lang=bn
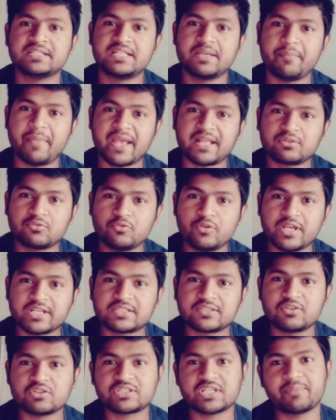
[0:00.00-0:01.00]
যে ম্যাথগুলো
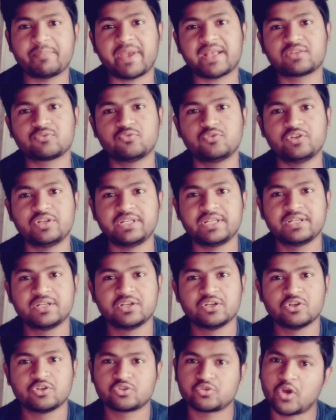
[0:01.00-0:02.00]
এসেছিলো সেই ম্যাথগুলি
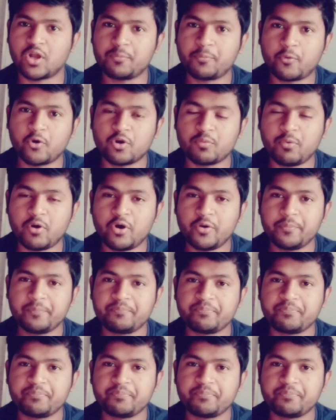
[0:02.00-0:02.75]
সলভ করবো